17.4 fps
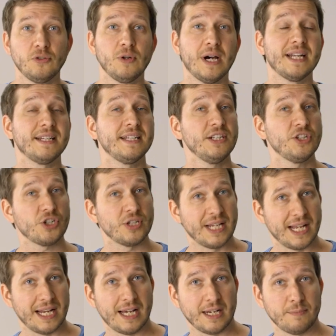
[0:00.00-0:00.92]
du an den
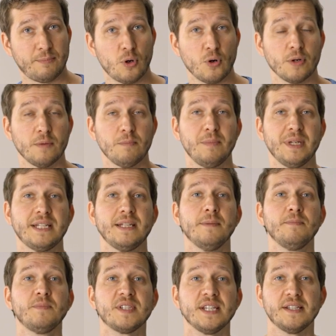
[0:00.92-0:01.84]
Schnellladepunkten mit
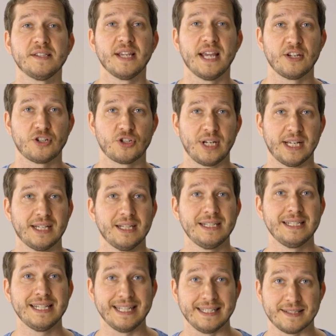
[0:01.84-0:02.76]
einem CCS Stecker
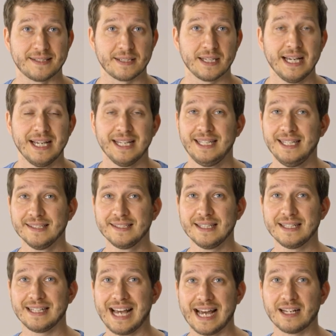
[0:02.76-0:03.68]
lädst. Hier
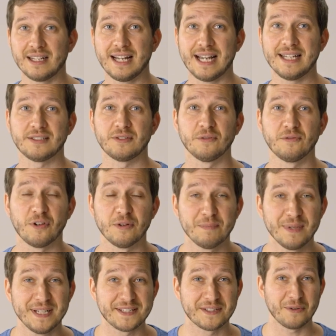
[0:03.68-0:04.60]
sind Ladeleistungen
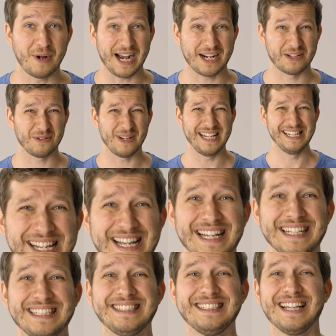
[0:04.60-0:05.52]
von bis zu aktuell
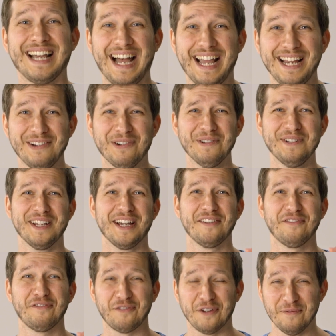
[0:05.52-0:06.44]

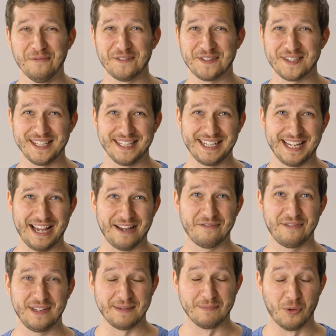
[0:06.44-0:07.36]
350
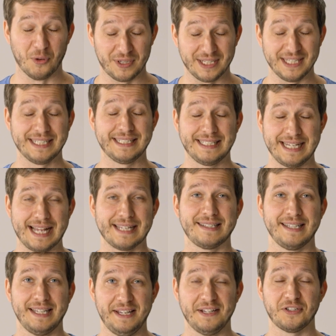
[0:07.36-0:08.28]
kW möglich.
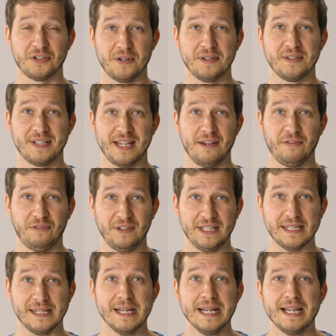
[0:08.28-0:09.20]
Das ist schon sehr viel.